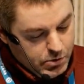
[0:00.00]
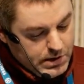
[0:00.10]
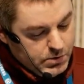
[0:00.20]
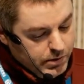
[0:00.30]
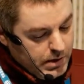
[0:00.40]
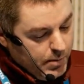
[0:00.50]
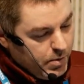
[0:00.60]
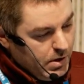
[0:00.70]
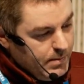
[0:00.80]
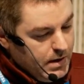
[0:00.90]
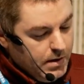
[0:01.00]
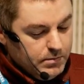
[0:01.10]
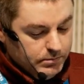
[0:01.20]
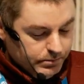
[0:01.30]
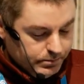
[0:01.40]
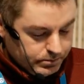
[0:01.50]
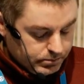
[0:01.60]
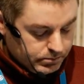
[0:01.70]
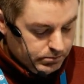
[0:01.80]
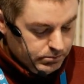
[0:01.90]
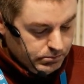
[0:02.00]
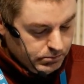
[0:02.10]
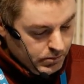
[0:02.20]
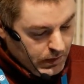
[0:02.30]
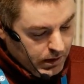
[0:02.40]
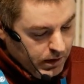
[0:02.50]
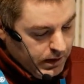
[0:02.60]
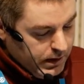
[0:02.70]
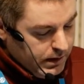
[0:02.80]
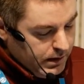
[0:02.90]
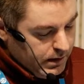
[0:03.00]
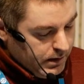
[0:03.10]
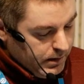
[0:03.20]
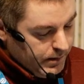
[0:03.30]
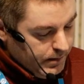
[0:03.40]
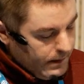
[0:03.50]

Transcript: nos ha solucionado el problema. Eh,